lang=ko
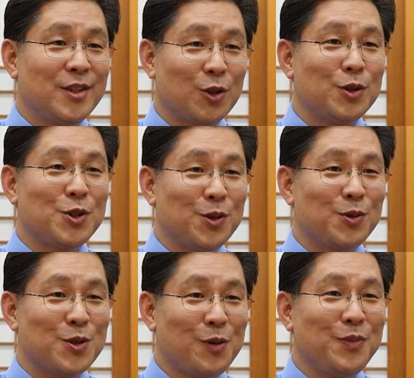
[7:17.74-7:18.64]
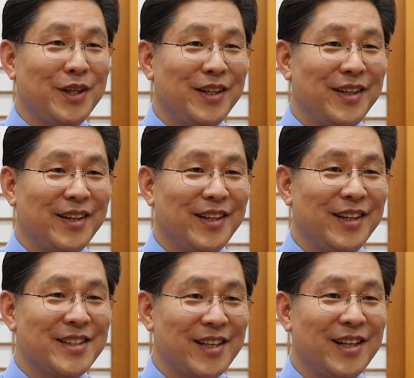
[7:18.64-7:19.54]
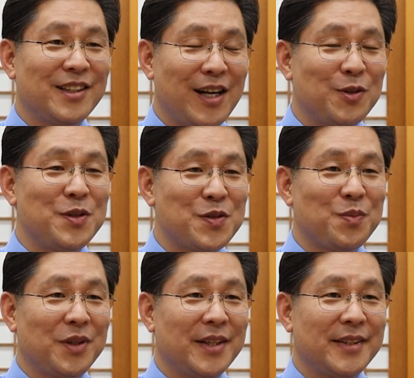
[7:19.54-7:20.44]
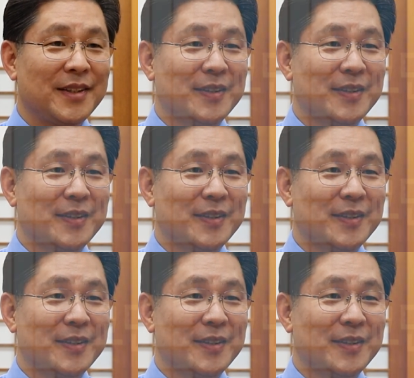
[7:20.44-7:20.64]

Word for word: 적극적으로 섬길 생각을 하고 있습니다.